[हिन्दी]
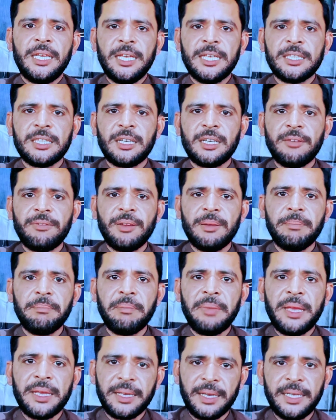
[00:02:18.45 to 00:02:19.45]
एक तरफ हम
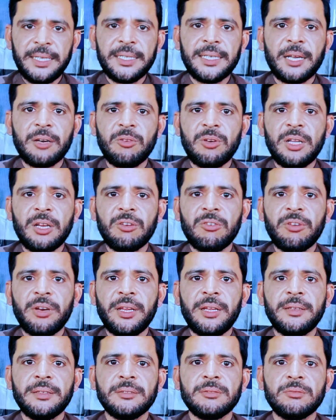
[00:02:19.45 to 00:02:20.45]
महंगाई का रोना रो
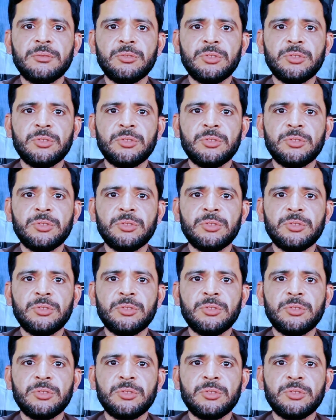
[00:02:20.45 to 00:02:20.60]
रहे हैं